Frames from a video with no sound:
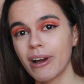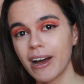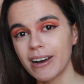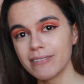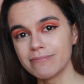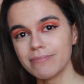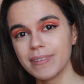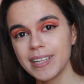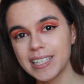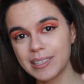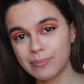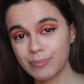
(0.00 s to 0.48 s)
şu
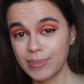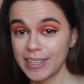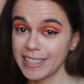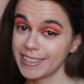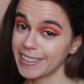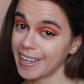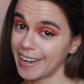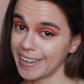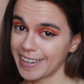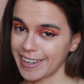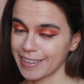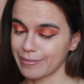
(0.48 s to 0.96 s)
an benimle
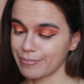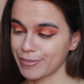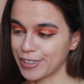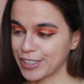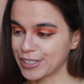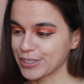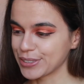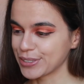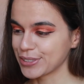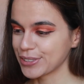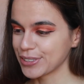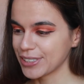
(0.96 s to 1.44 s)
idare
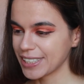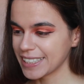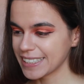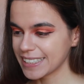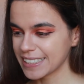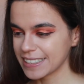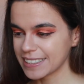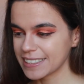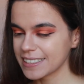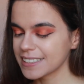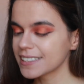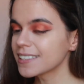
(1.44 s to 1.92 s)
etmek
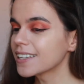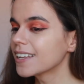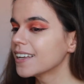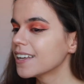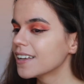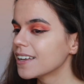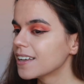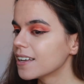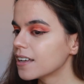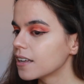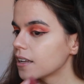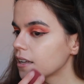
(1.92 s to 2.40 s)
zorundasınız.
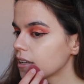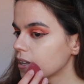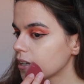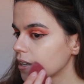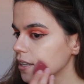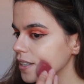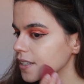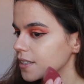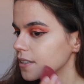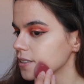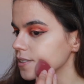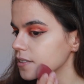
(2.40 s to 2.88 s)
Ee,
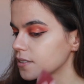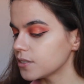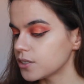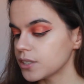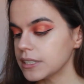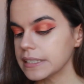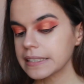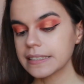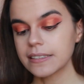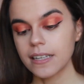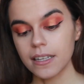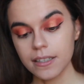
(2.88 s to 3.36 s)

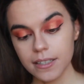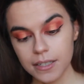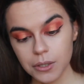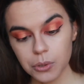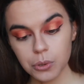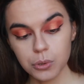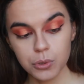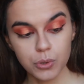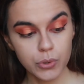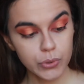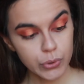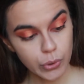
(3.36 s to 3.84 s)
yaratıcı insanlar
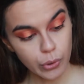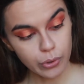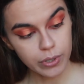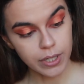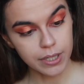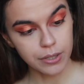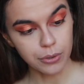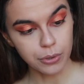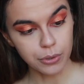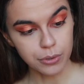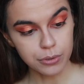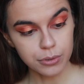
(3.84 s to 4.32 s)
olduğu
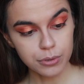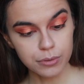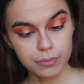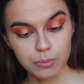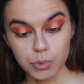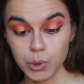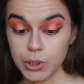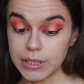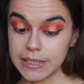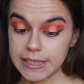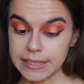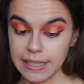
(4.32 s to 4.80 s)
söyleniyor
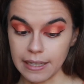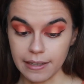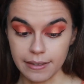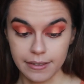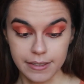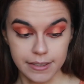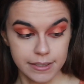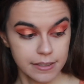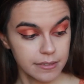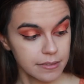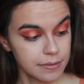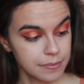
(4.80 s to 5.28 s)
bu
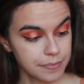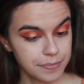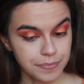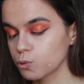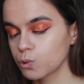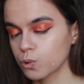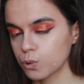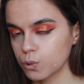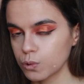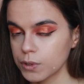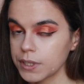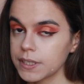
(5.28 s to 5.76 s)
insanların.
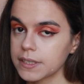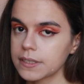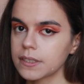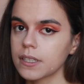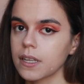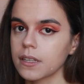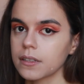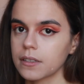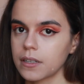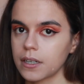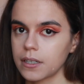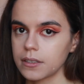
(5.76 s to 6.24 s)
Tutkulu
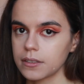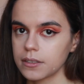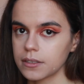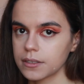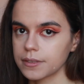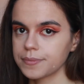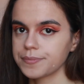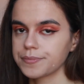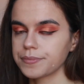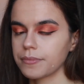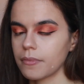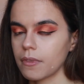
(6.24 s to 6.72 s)

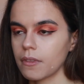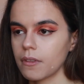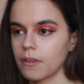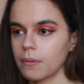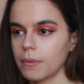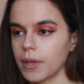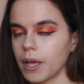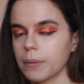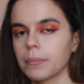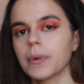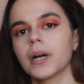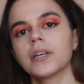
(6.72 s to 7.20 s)
insanlardır.
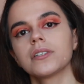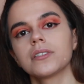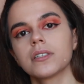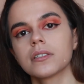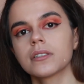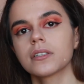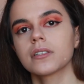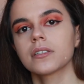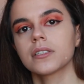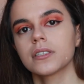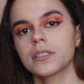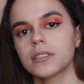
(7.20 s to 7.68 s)
Yani
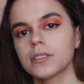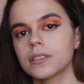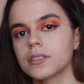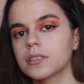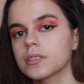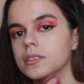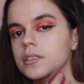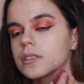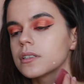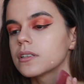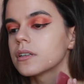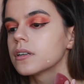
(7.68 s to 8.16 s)
başladıkları
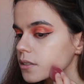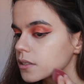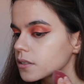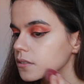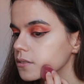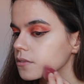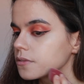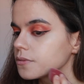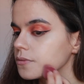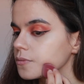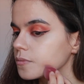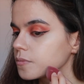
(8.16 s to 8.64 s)
işi
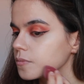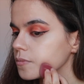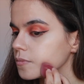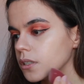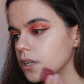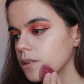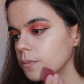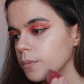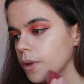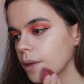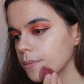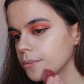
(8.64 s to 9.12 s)
sırf
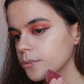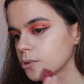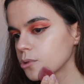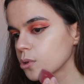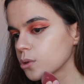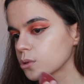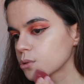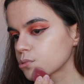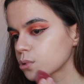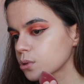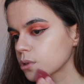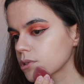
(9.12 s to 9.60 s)
birileri memnun
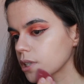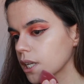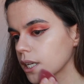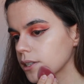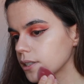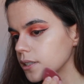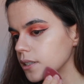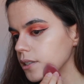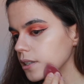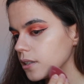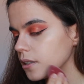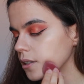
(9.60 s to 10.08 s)
olsun
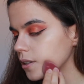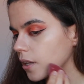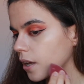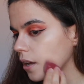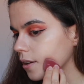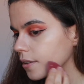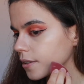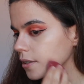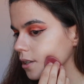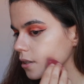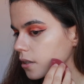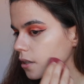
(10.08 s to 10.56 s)
diye değil
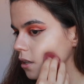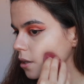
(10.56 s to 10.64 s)
de